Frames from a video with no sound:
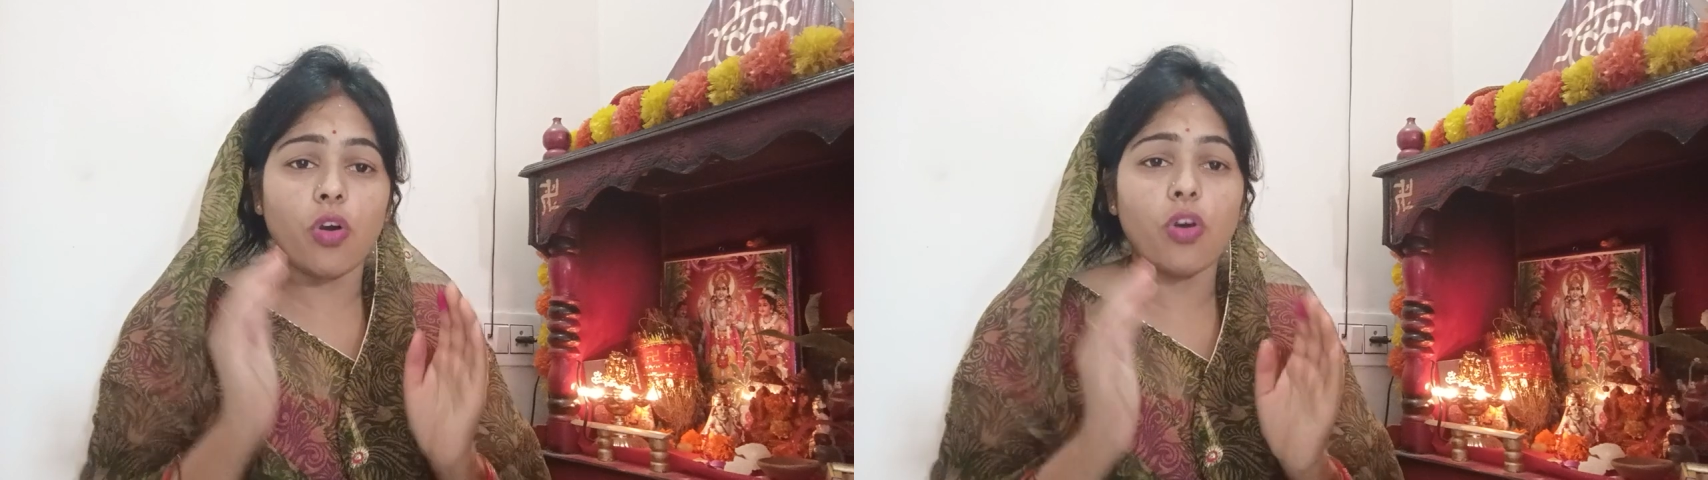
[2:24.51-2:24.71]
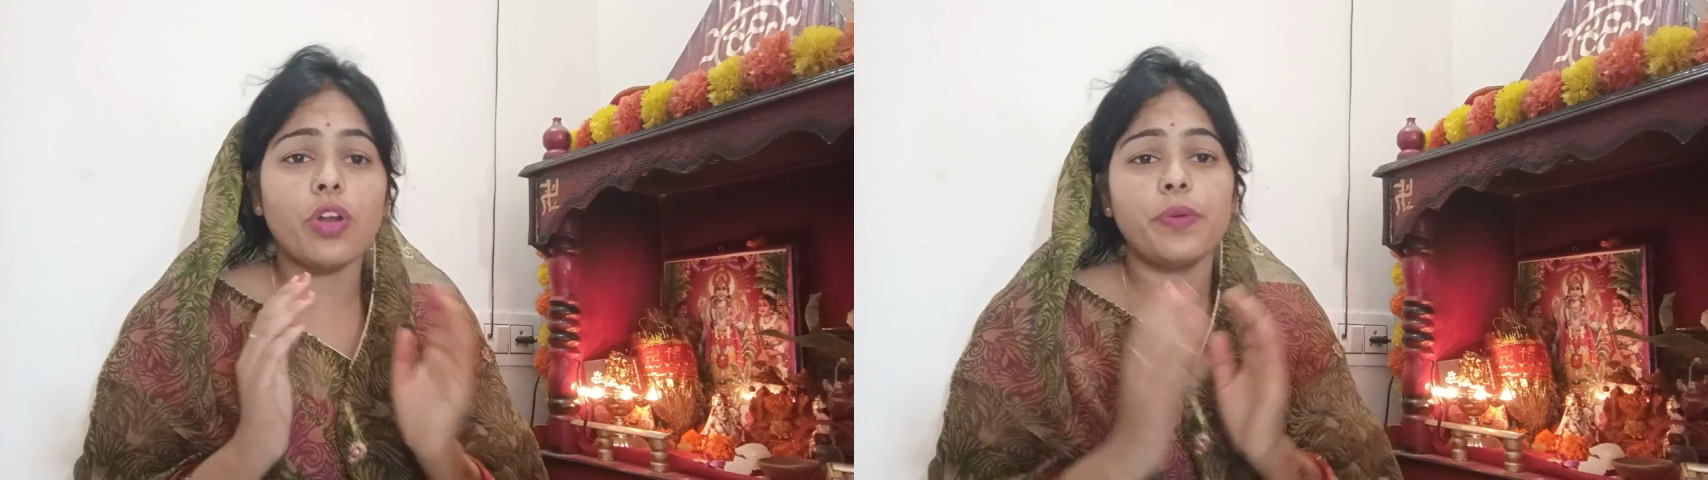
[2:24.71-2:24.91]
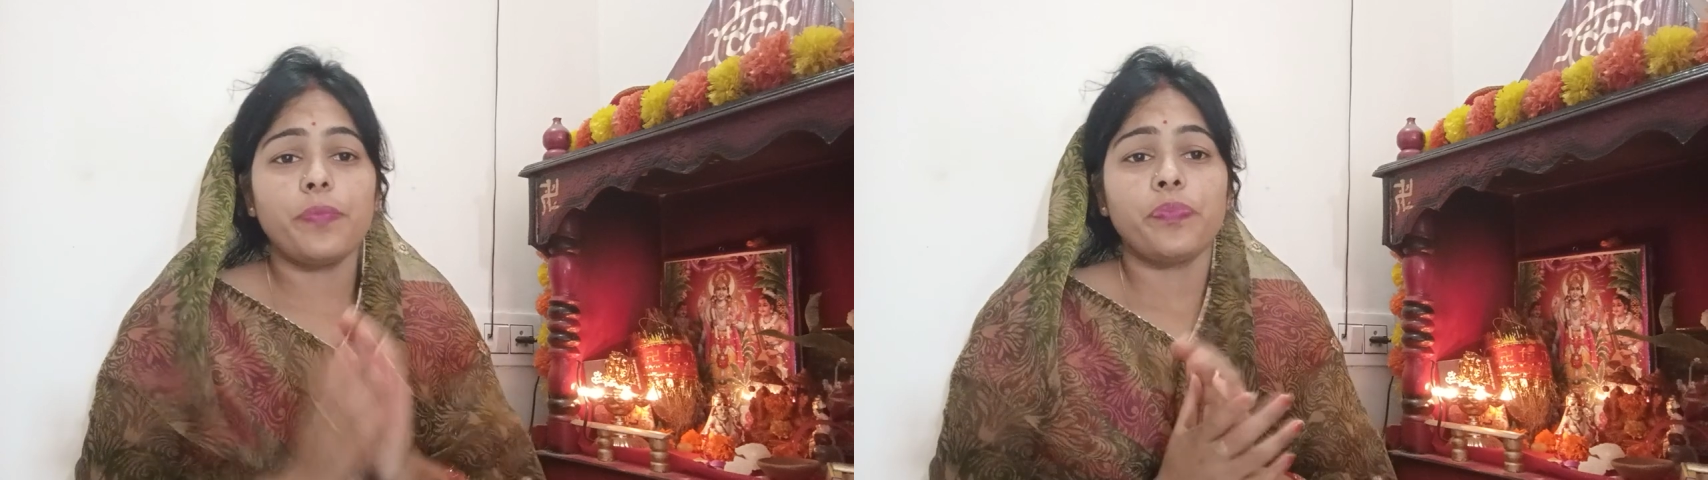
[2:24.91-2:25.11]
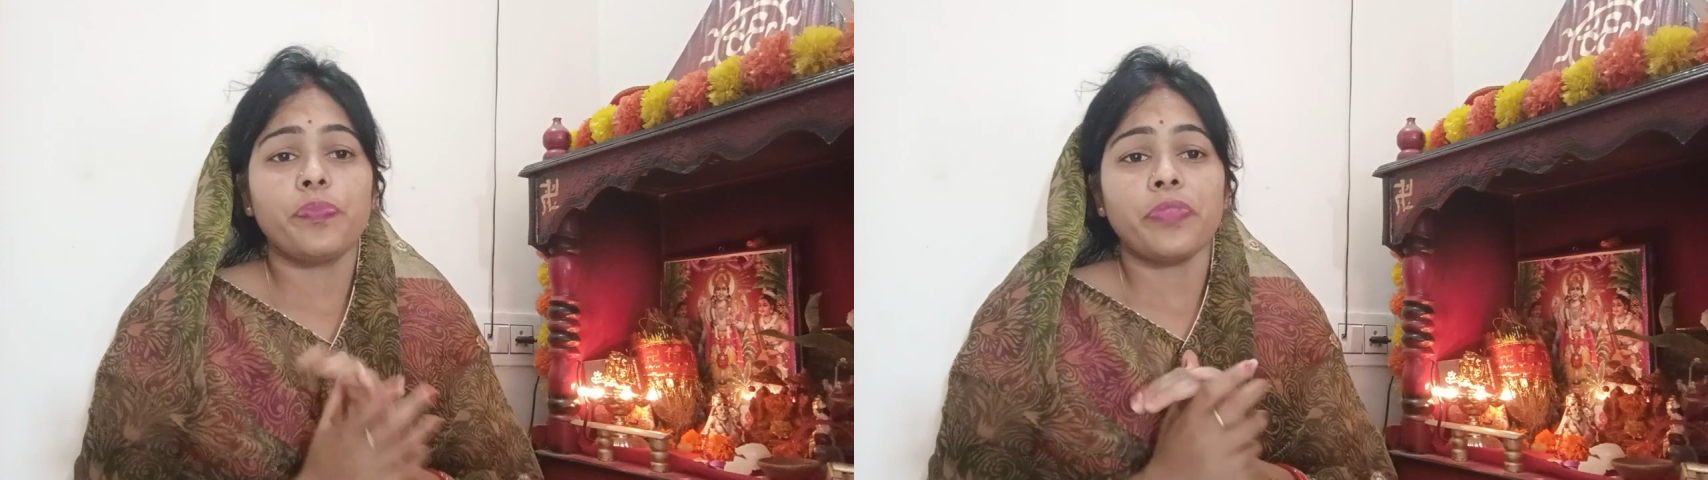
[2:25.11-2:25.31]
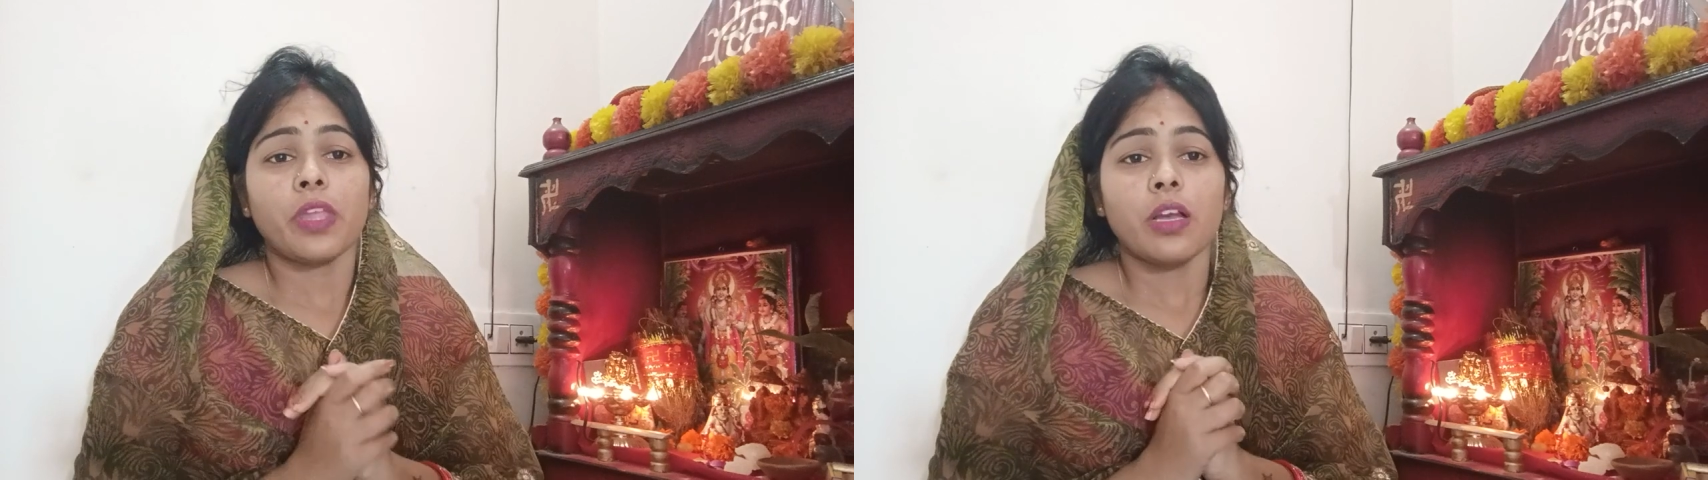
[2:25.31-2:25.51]
और
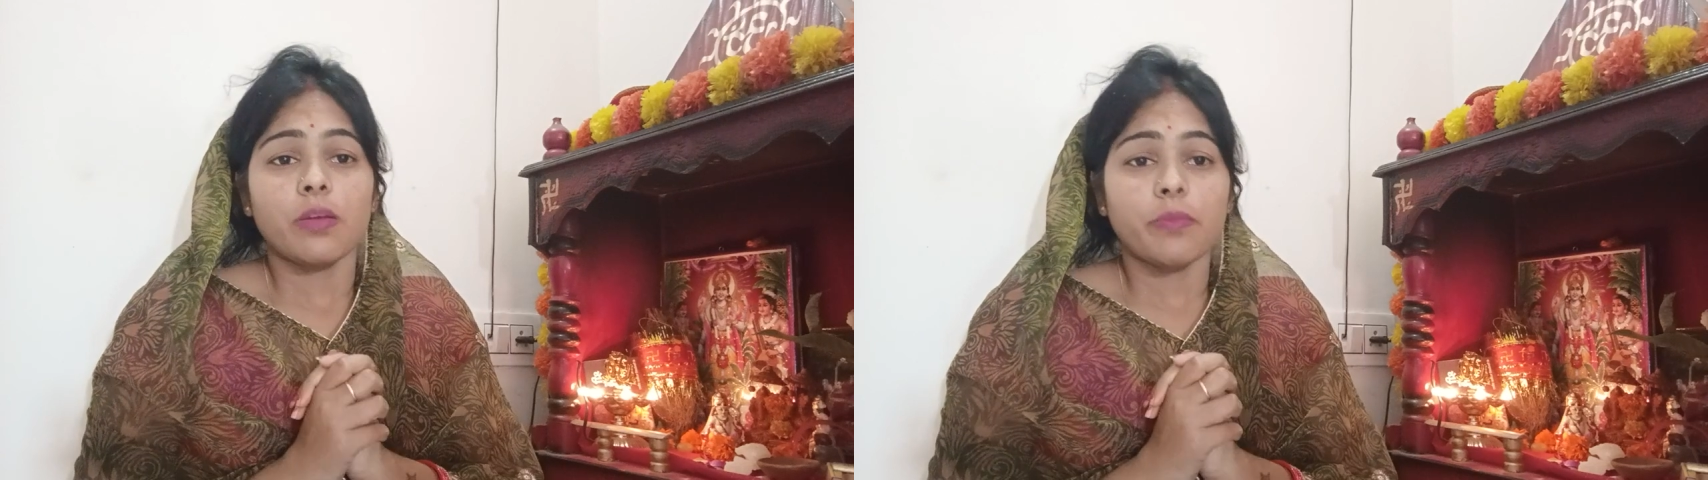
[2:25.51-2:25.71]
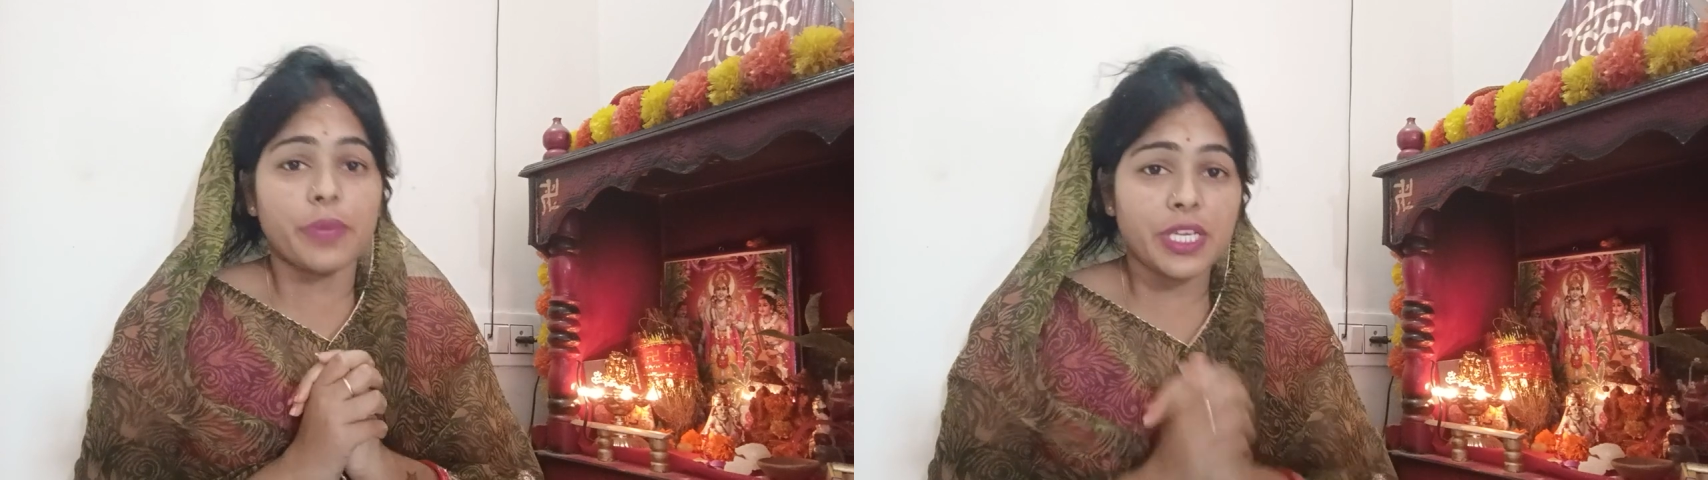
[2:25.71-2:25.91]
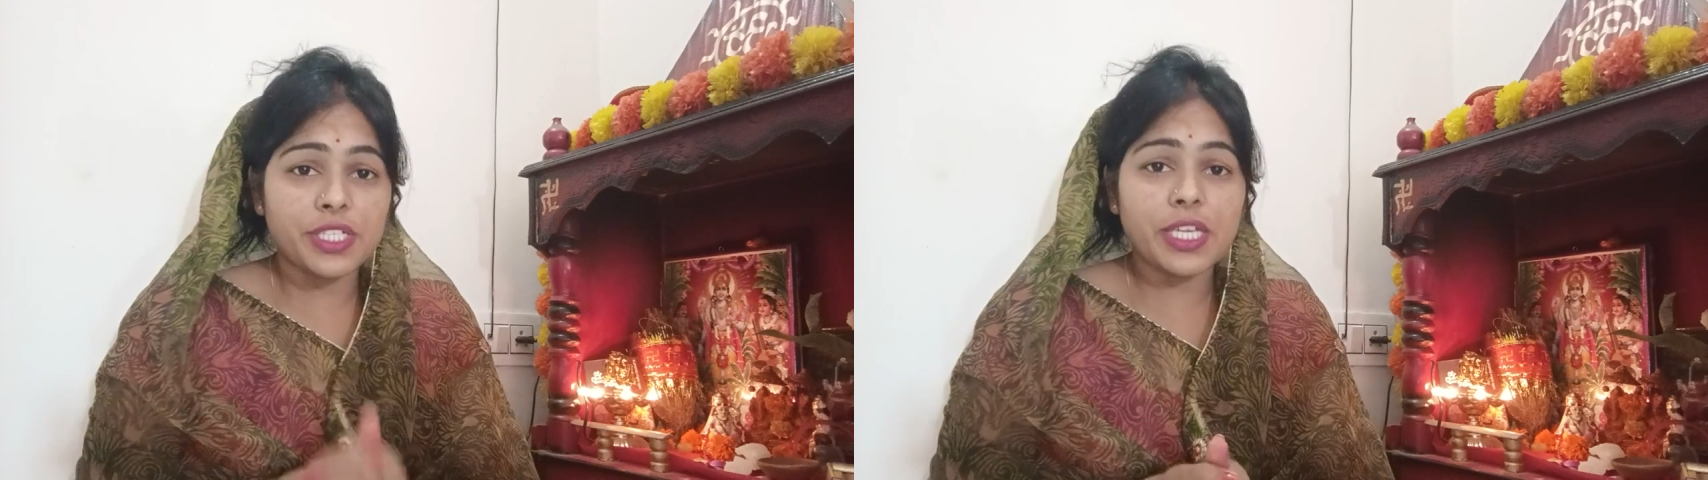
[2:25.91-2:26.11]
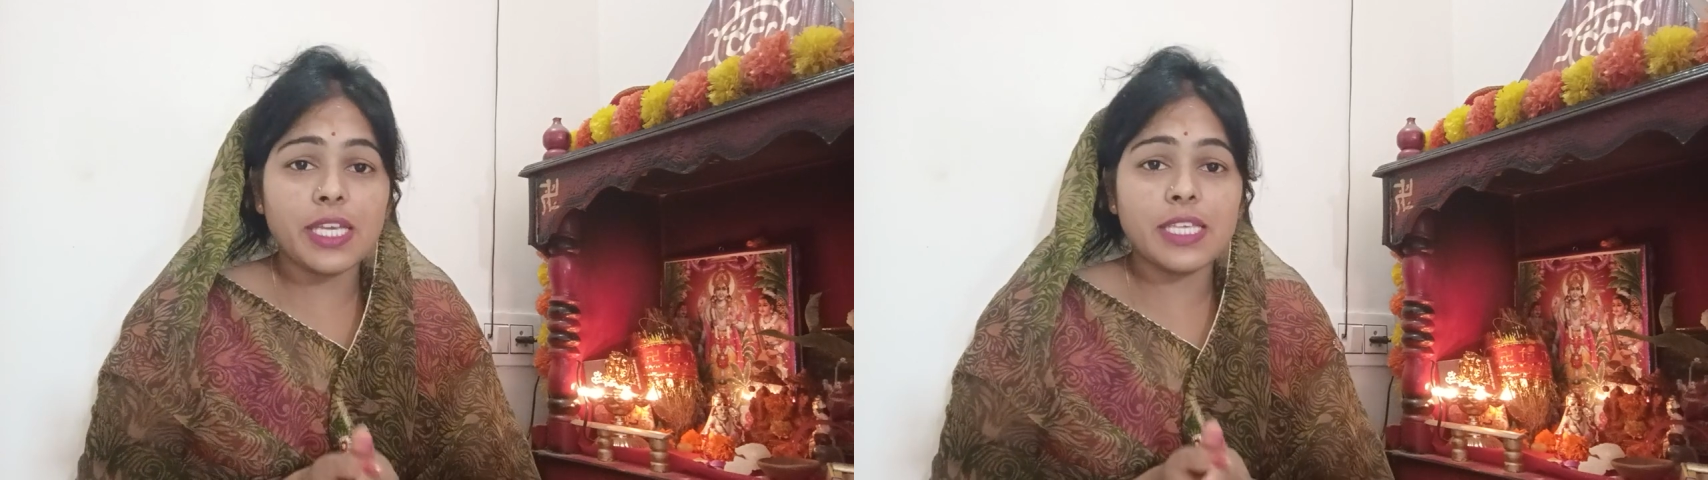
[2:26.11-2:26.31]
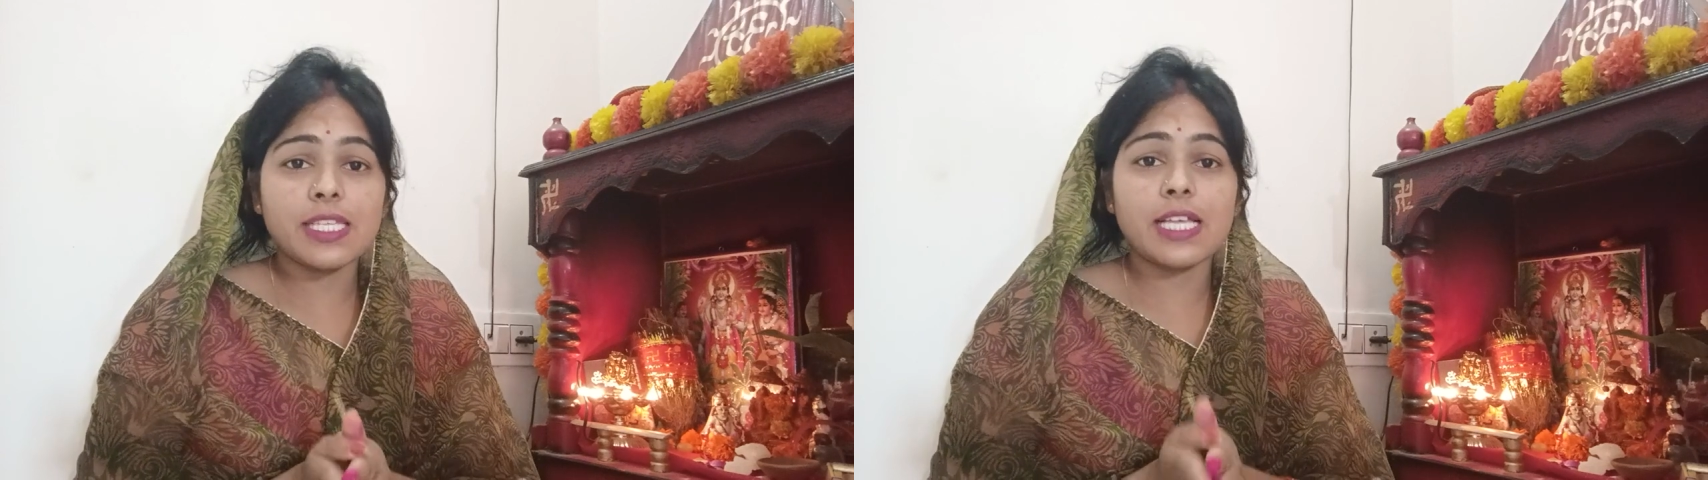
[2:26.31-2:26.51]

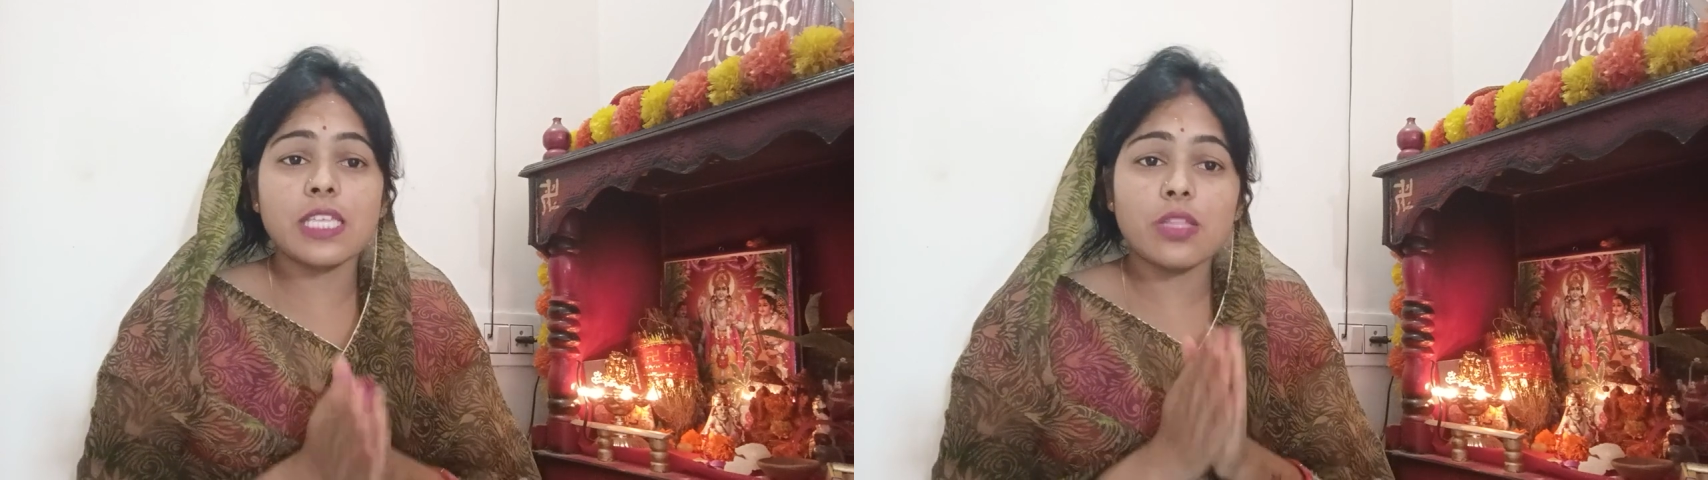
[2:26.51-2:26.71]
भेजने के साथ